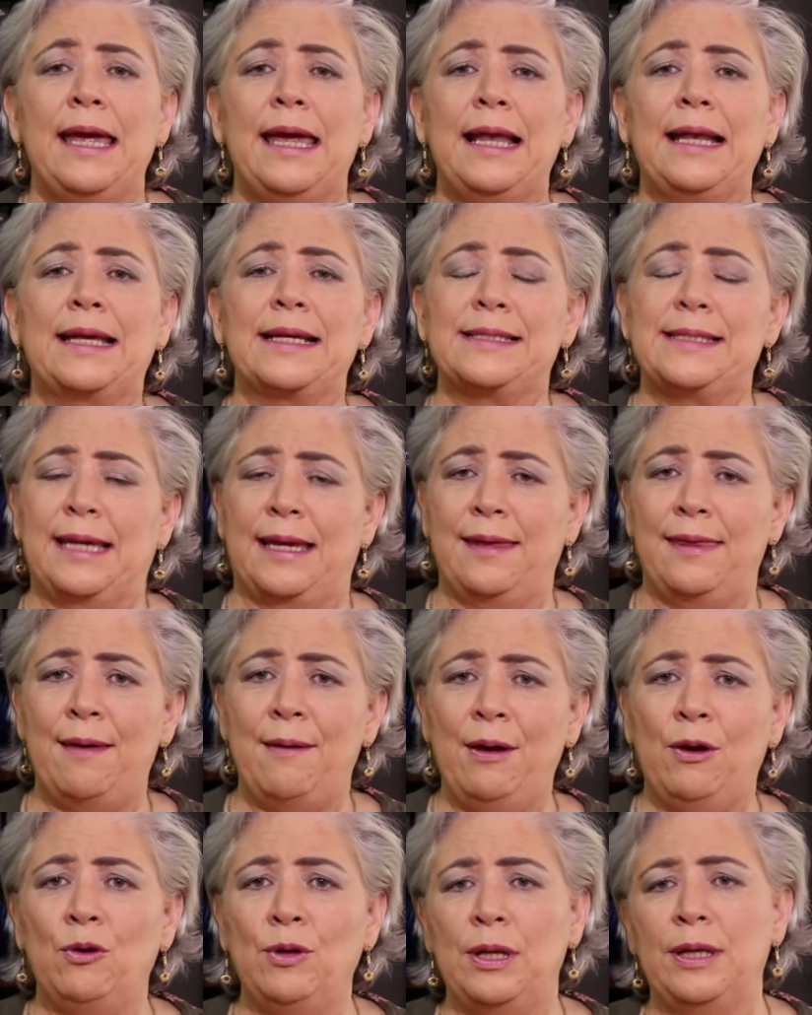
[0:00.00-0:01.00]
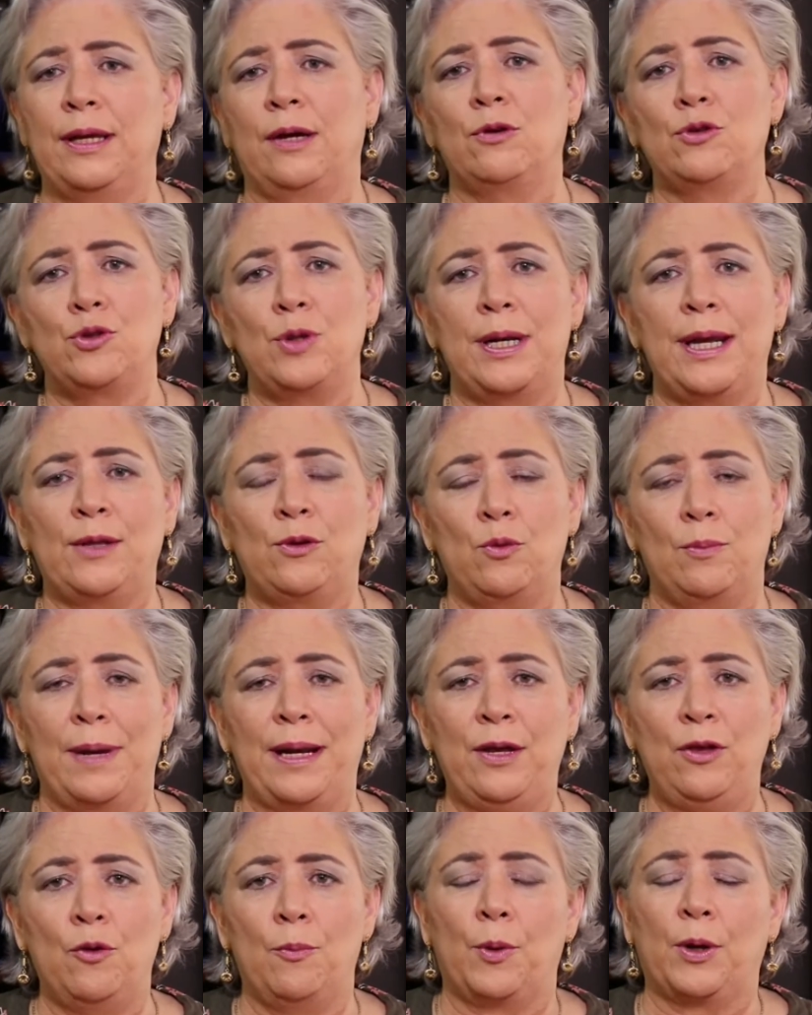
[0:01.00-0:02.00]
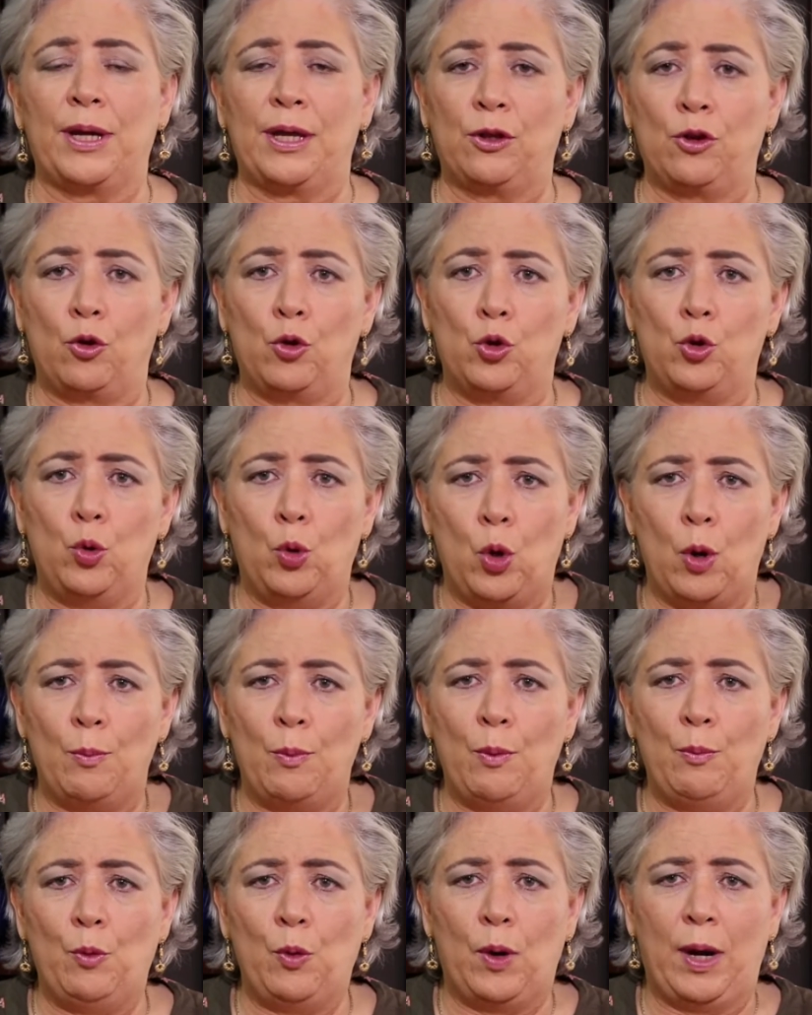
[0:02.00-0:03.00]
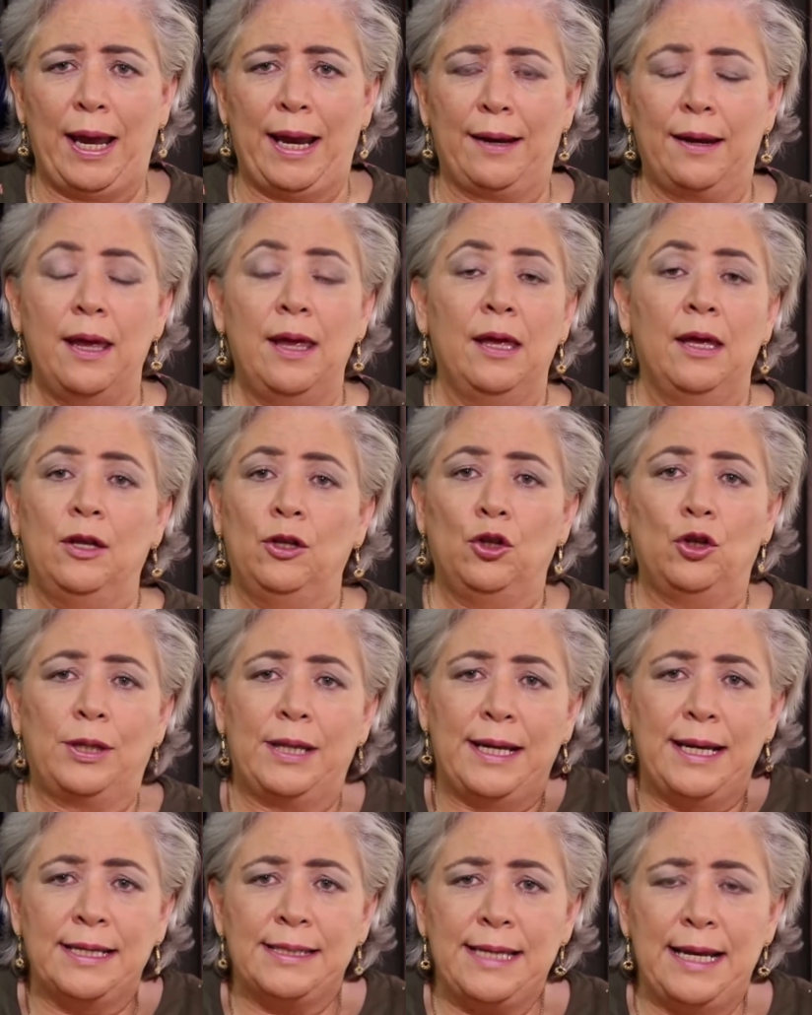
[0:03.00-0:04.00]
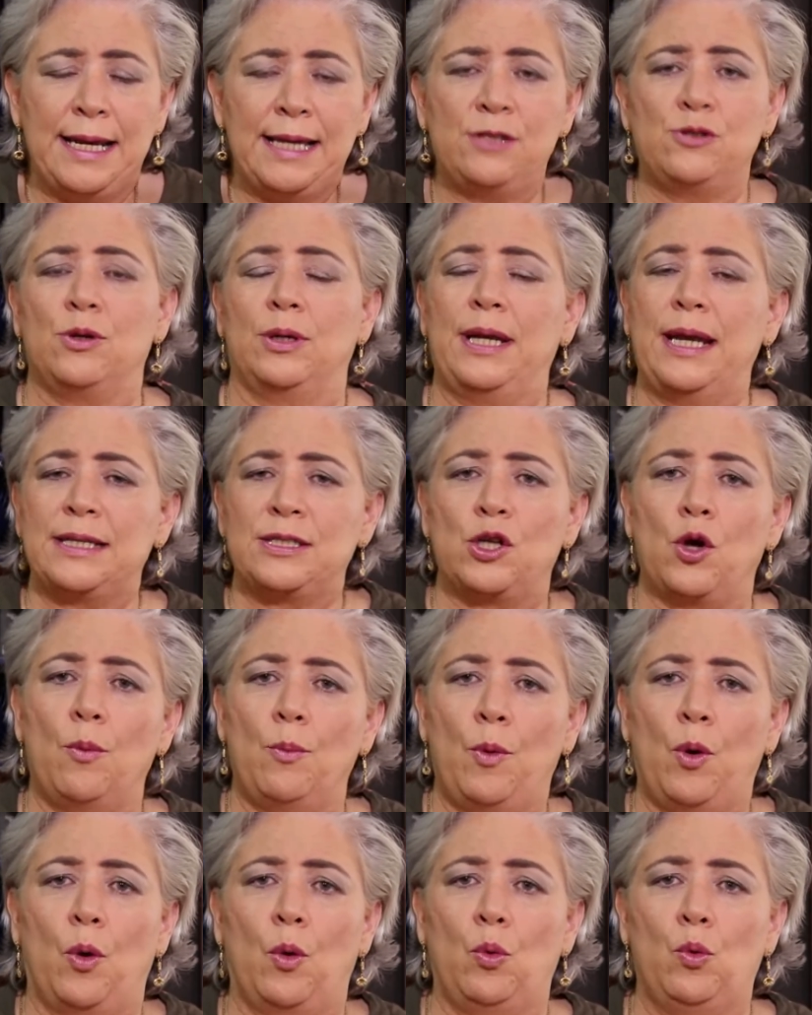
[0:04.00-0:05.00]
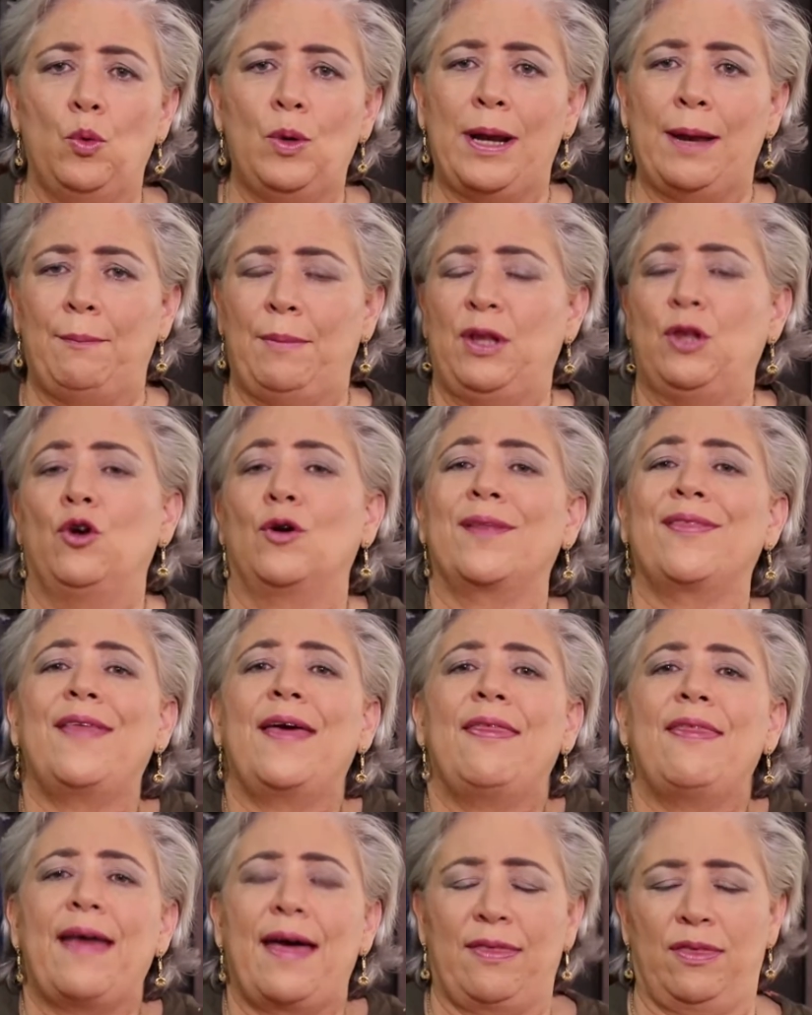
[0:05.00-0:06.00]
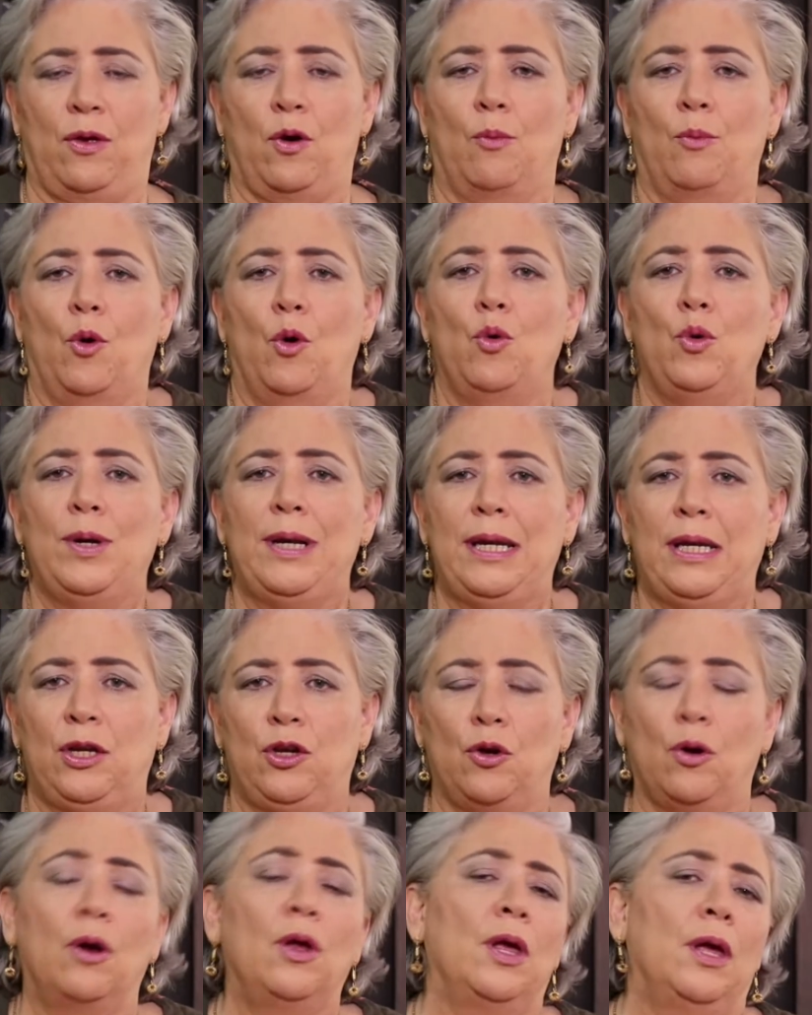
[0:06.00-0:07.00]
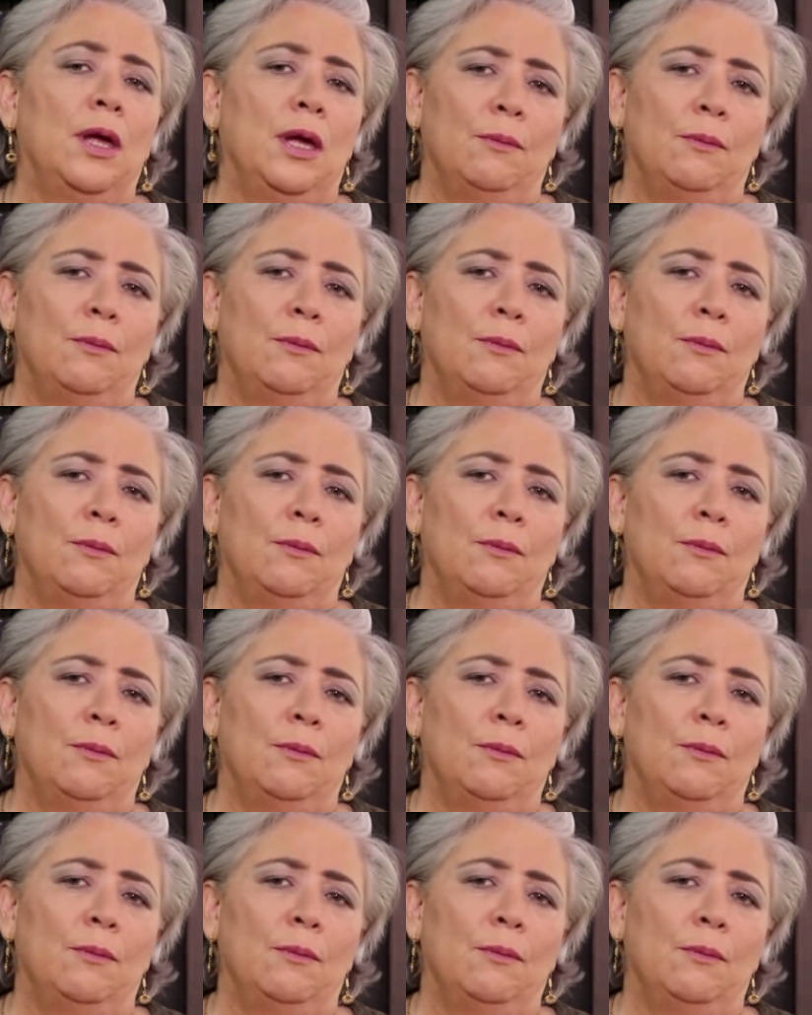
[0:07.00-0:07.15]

el que se quedaba con el negocio era tu marido, porque tú como mujer no tenías derecho, eras como una menor de edad, como un niño